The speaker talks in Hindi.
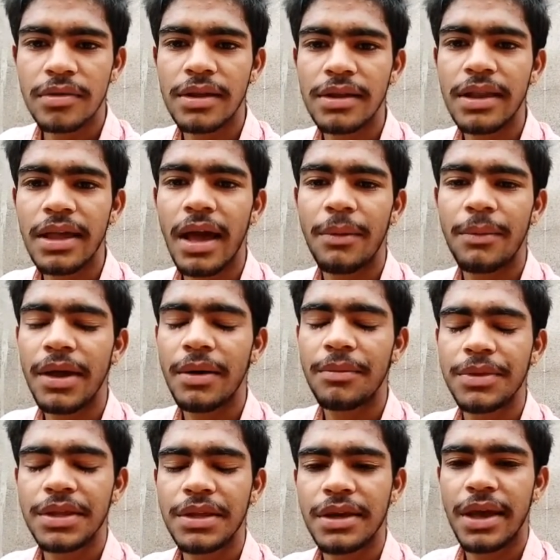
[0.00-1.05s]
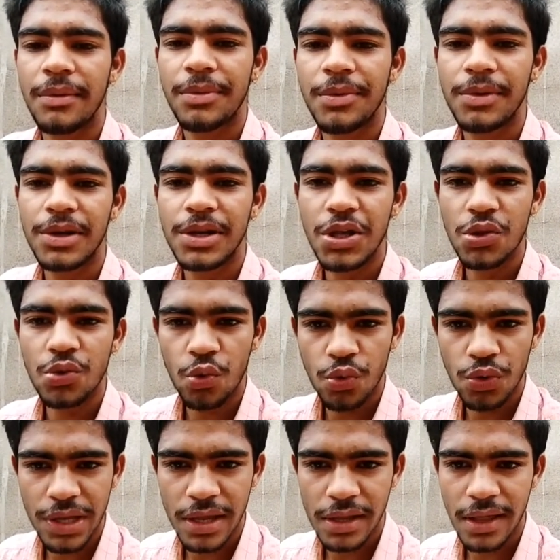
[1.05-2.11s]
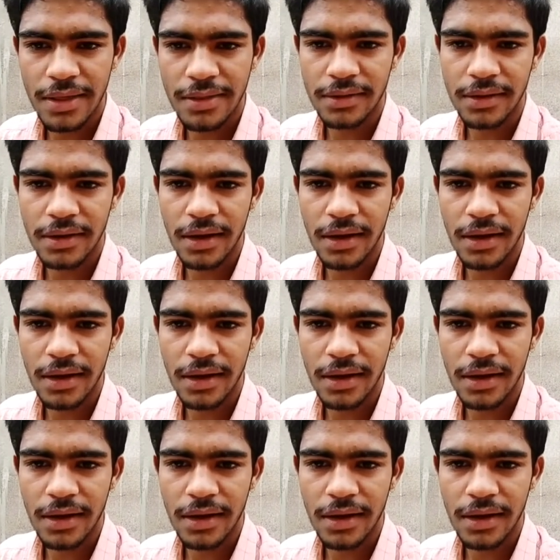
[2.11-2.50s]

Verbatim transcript: सर ने हमें अपनी कैपेबिलिटीज़ को रियलाइज़